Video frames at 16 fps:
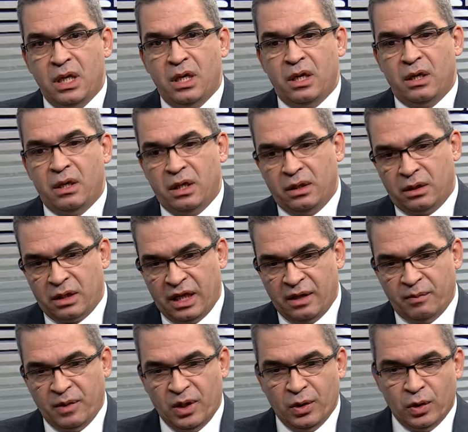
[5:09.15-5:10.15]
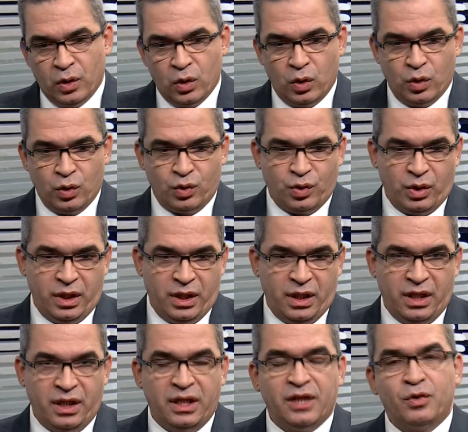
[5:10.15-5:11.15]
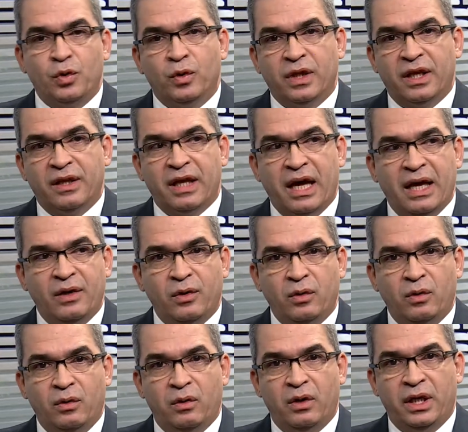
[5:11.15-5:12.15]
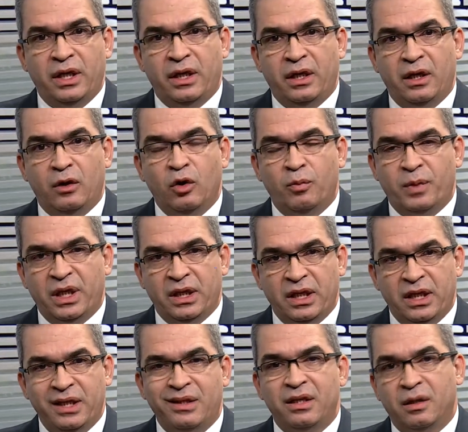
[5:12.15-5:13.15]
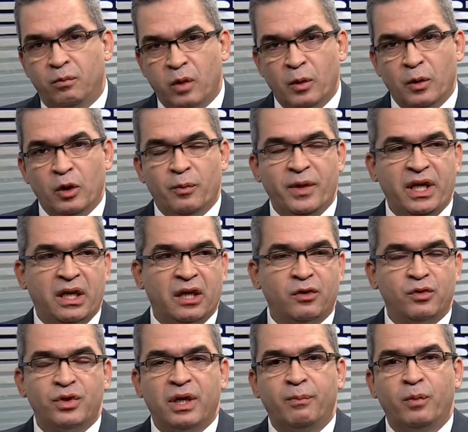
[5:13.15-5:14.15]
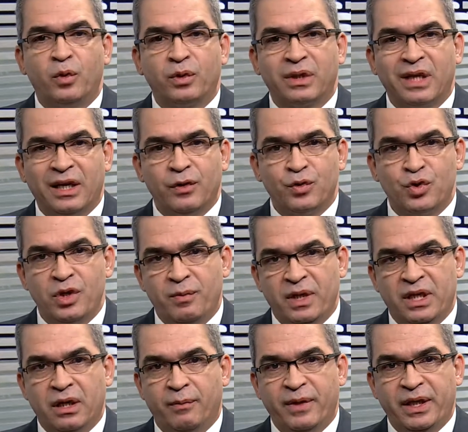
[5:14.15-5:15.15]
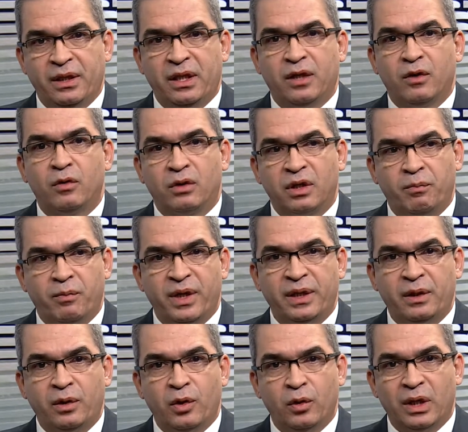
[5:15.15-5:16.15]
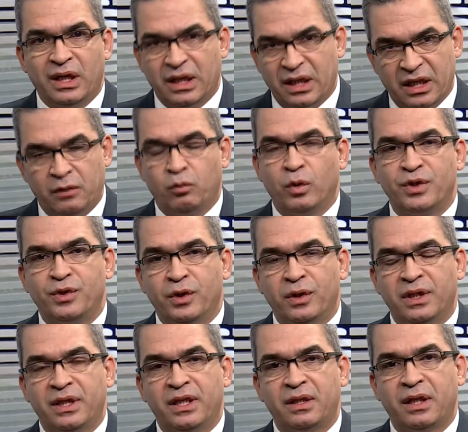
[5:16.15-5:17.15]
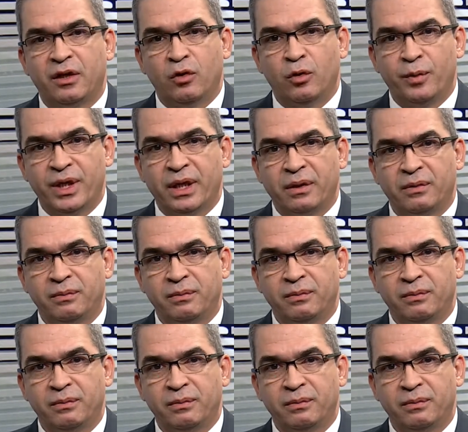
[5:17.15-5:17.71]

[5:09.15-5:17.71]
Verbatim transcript: En términos eh, de ciudadano, eh, los peledeístas y el pueblo dominicano se ha portado cívicamente con respecto a las actuaciones de este gobierno.